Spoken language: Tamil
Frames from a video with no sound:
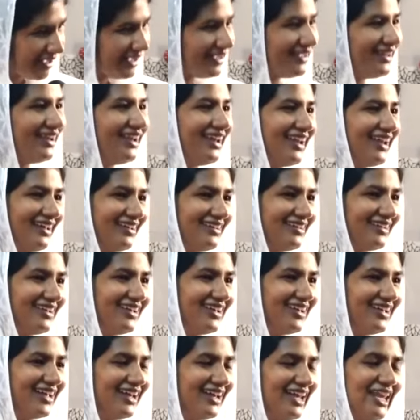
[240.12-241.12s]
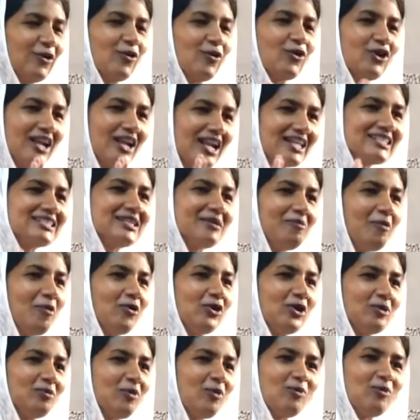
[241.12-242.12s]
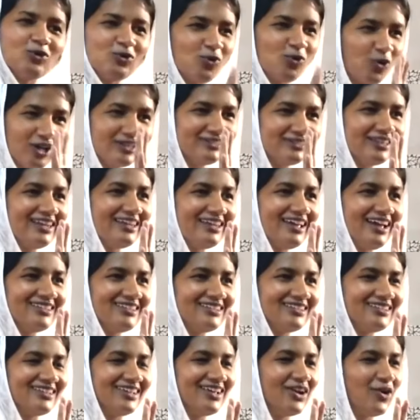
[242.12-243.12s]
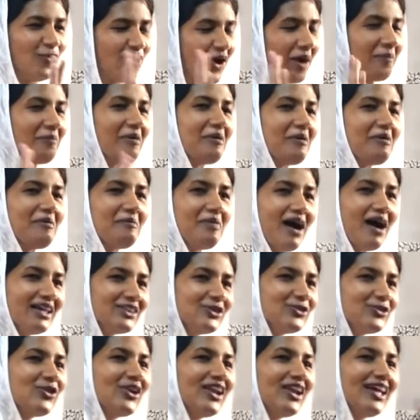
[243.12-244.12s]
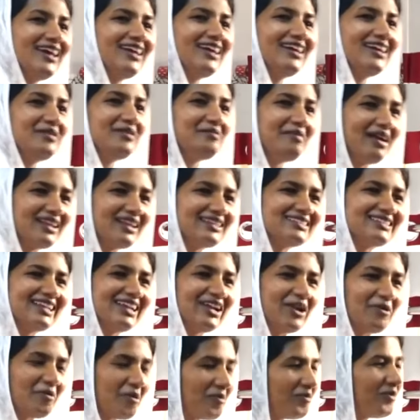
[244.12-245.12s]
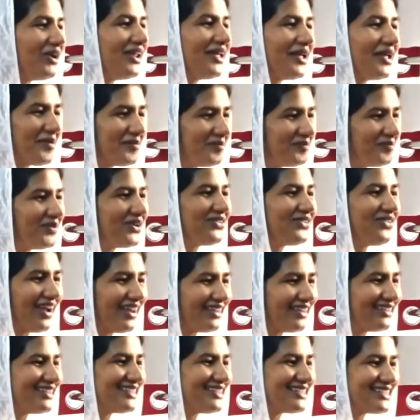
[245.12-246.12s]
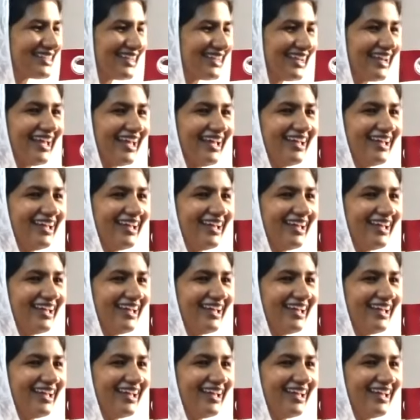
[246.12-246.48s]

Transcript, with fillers: இல்லை நீங்க ஒரு ட்ரெஸ்ஸை போட்டு போகும்போது உங்களுக்கு தெரியாது உங்க அப்பா அம்மா பார்த்து உங்களை மனசுல நம்ம பிள்ளை எப்படி வளர்ந்துருச்சுல